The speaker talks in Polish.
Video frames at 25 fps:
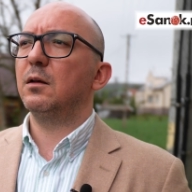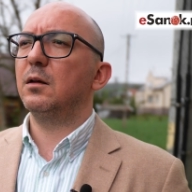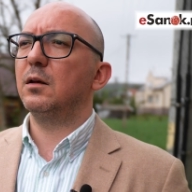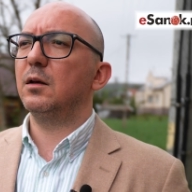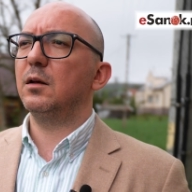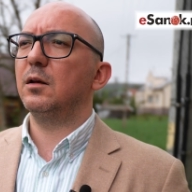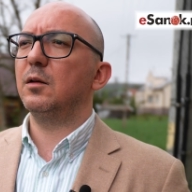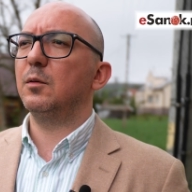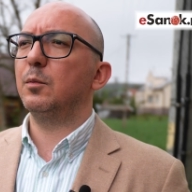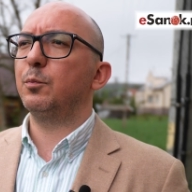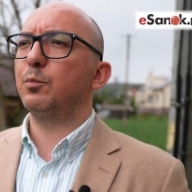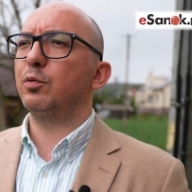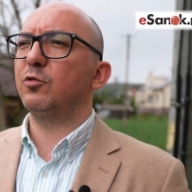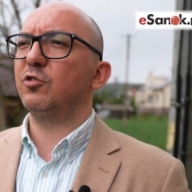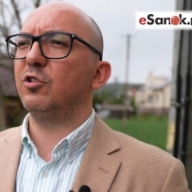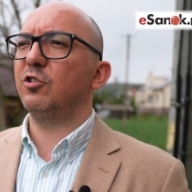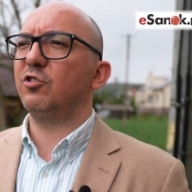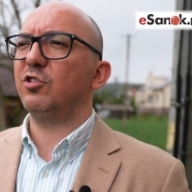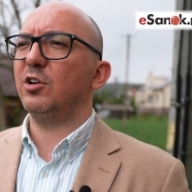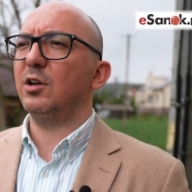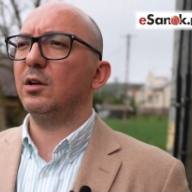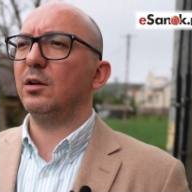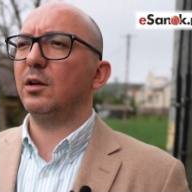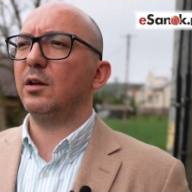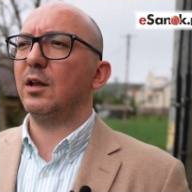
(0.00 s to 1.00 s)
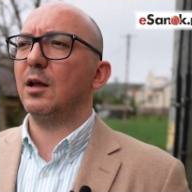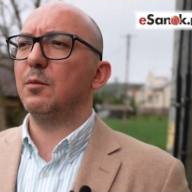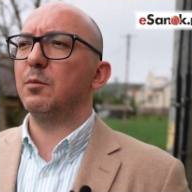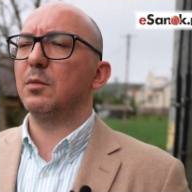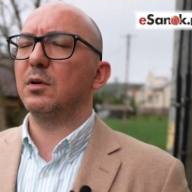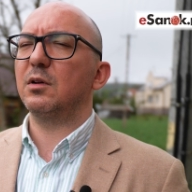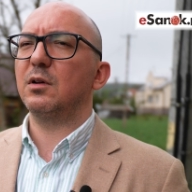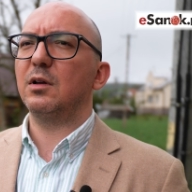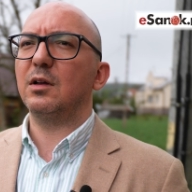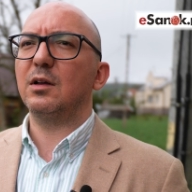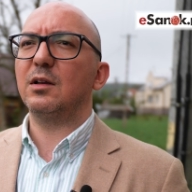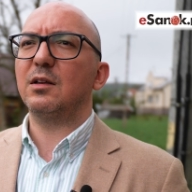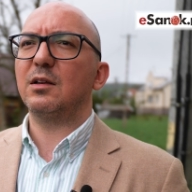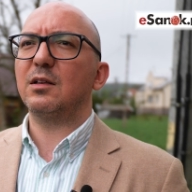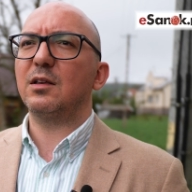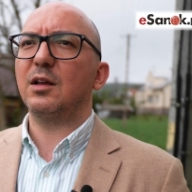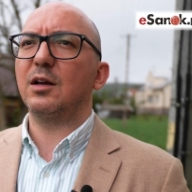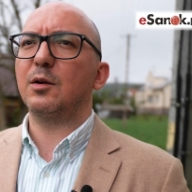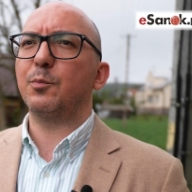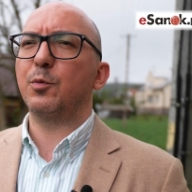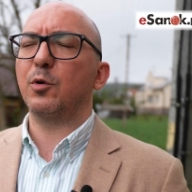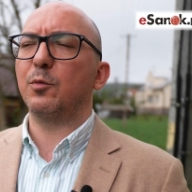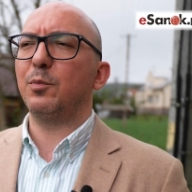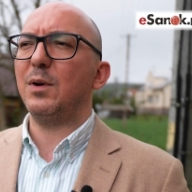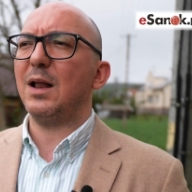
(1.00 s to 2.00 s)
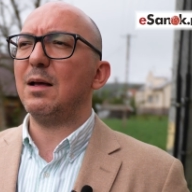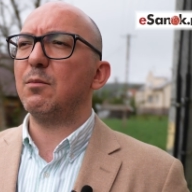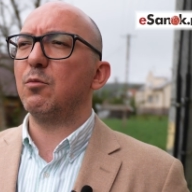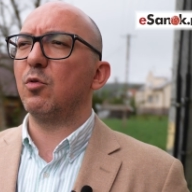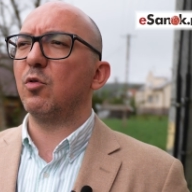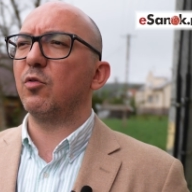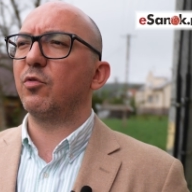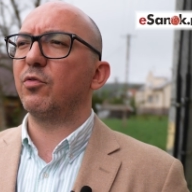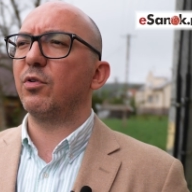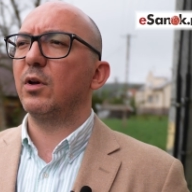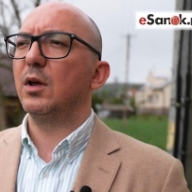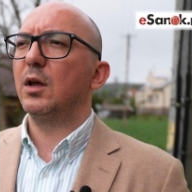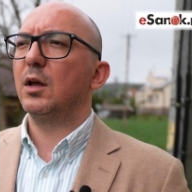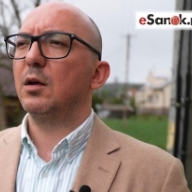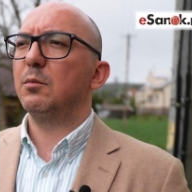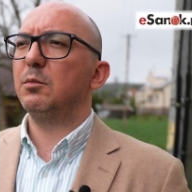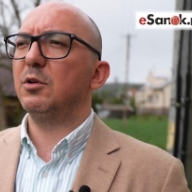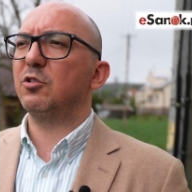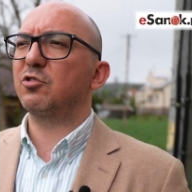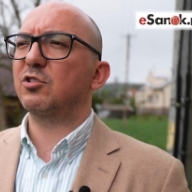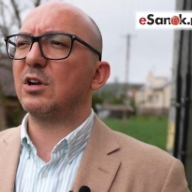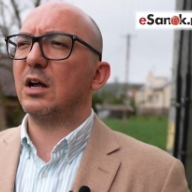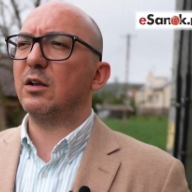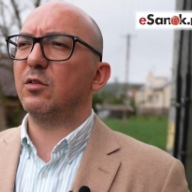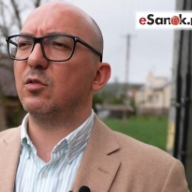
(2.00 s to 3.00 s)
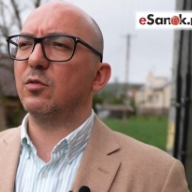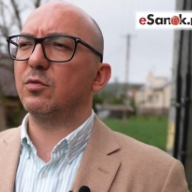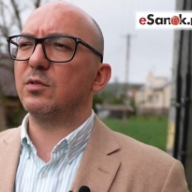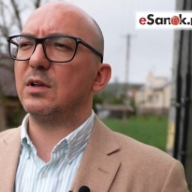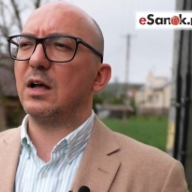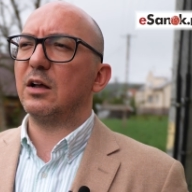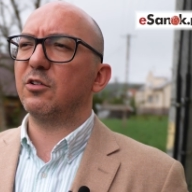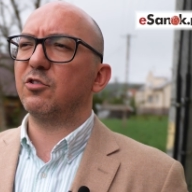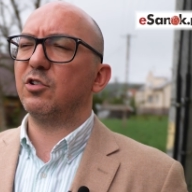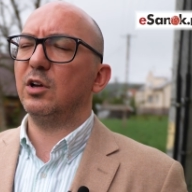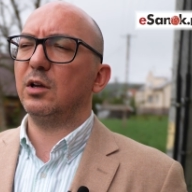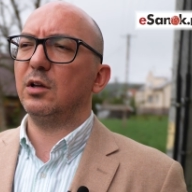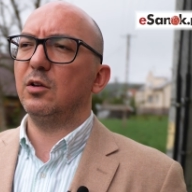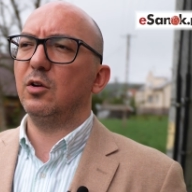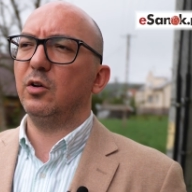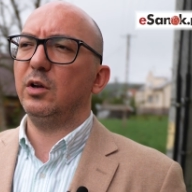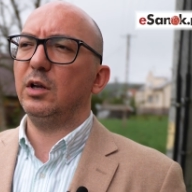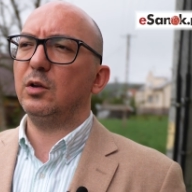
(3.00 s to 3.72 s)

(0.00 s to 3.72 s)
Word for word: y, przyczynkiem y, tych problemów mieszkańców naszych.